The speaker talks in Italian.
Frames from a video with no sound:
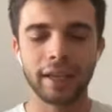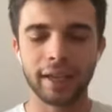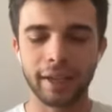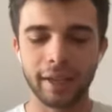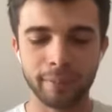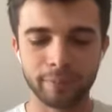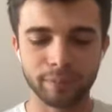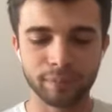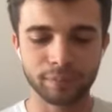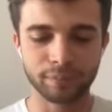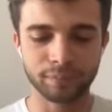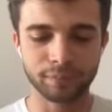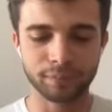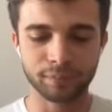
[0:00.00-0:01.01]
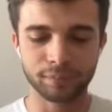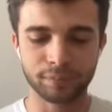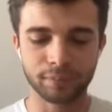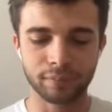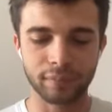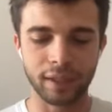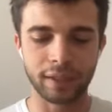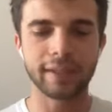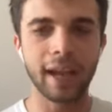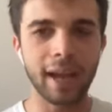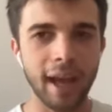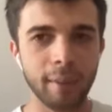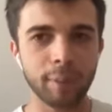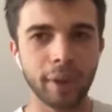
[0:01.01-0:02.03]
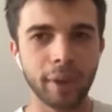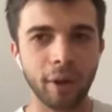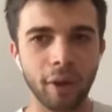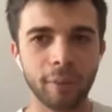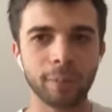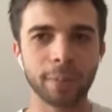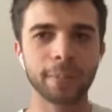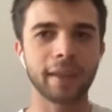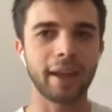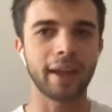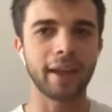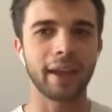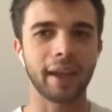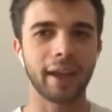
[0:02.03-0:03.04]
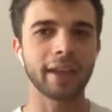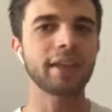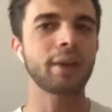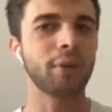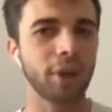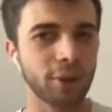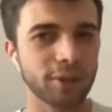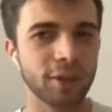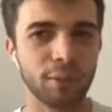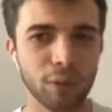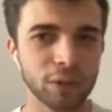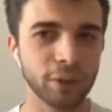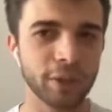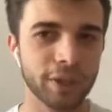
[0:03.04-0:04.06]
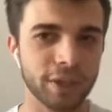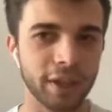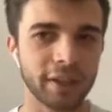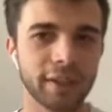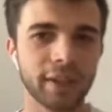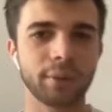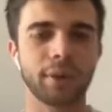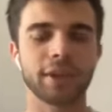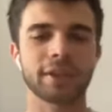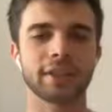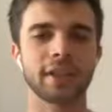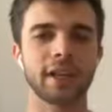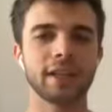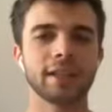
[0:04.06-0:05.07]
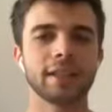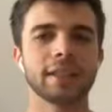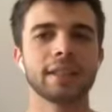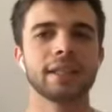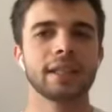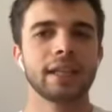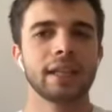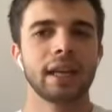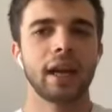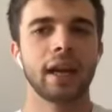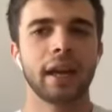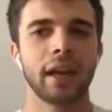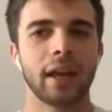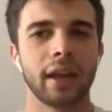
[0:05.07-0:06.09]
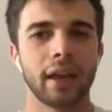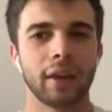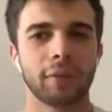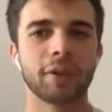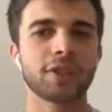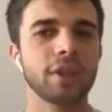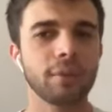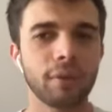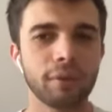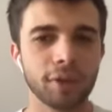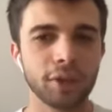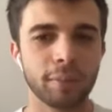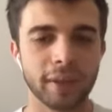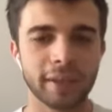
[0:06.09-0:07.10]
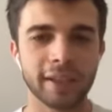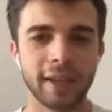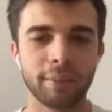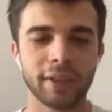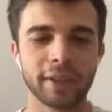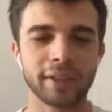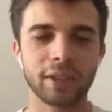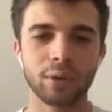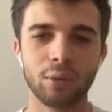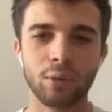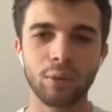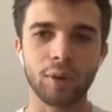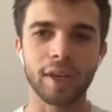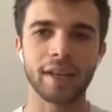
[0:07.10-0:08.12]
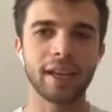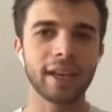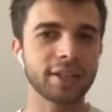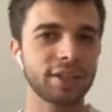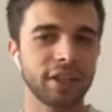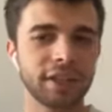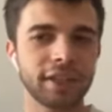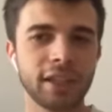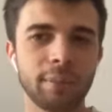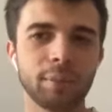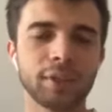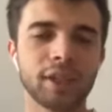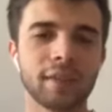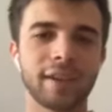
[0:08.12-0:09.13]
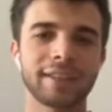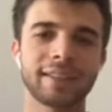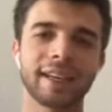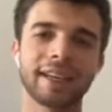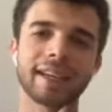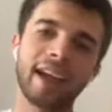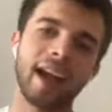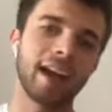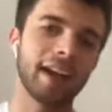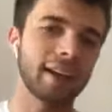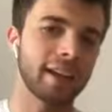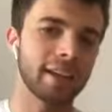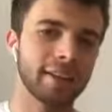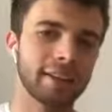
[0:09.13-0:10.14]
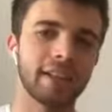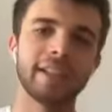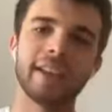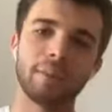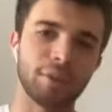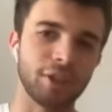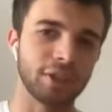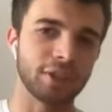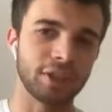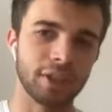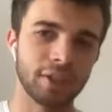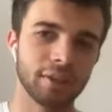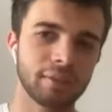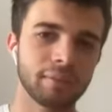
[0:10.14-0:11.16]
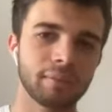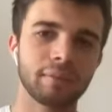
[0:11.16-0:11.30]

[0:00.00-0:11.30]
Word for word: E, ehm, da là però, eh, ed è una cosa molto recente questa, eh, facevo video praticamente in cui la gente poteva taggare degli amici